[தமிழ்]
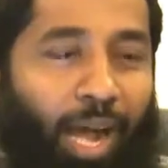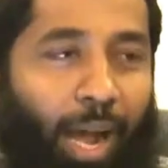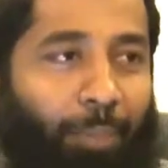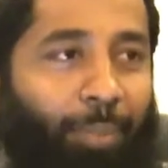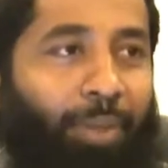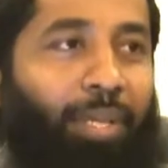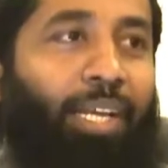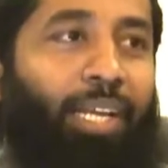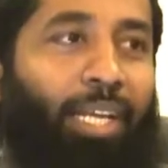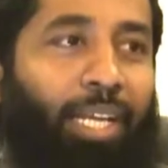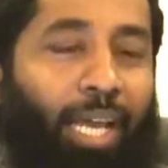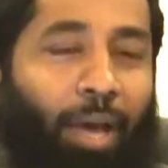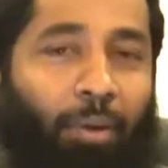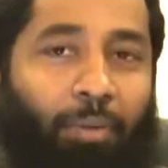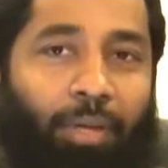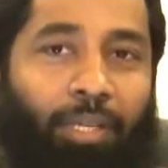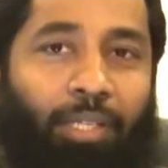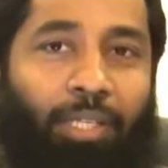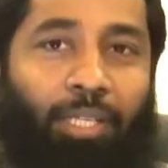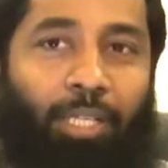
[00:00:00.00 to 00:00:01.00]
அப்படி என்று
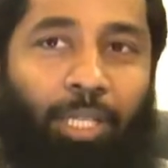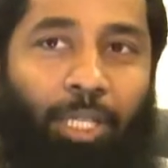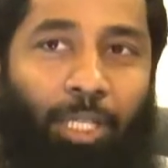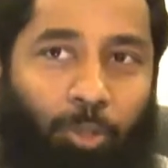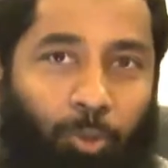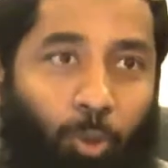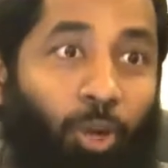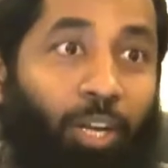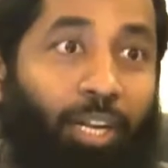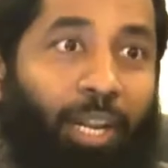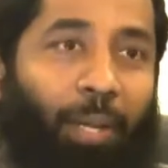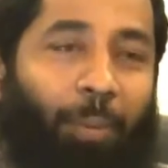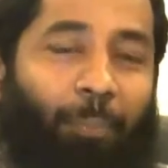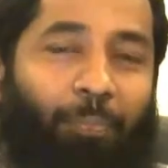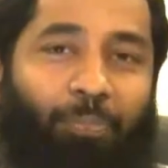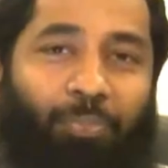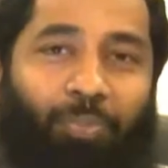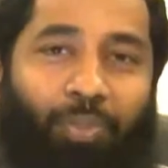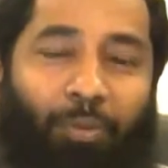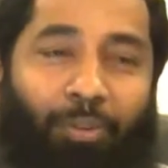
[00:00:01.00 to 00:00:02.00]
அவர் சொல்கிறார்
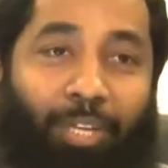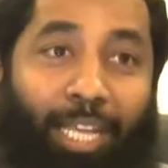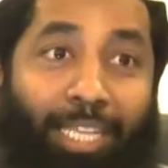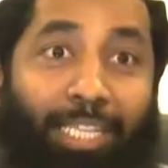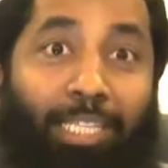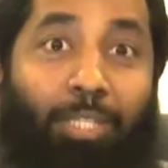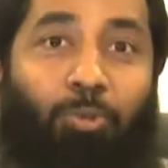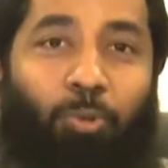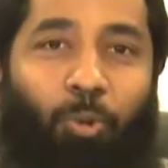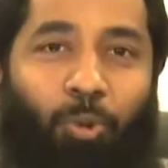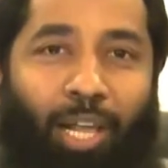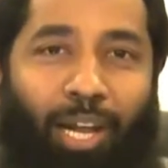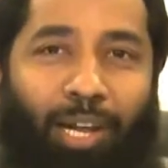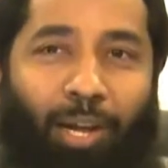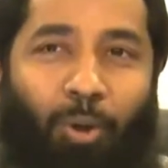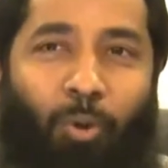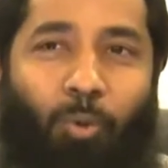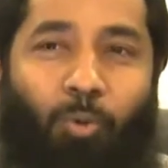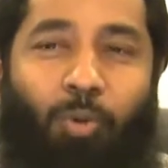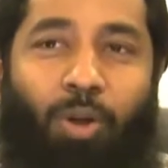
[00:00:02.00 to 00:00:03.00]
அவர் எதுக்கு
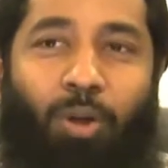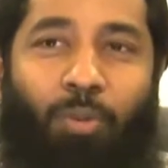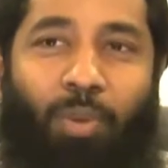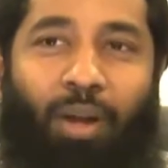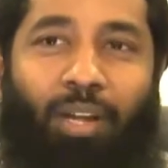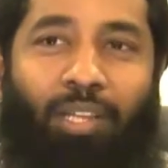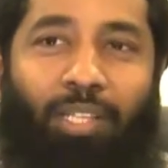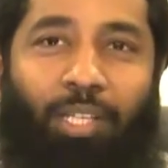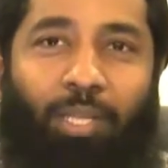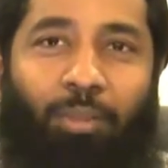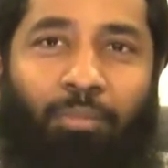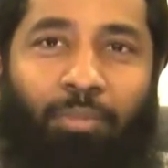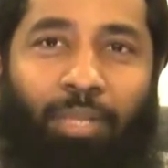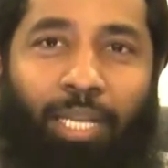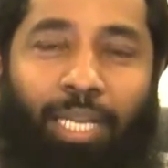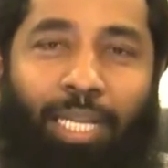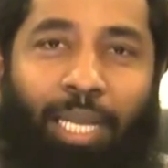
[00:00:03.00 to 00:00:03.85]
சொல்கிறாருன்னா ஒவ்வொரு மனிதனும்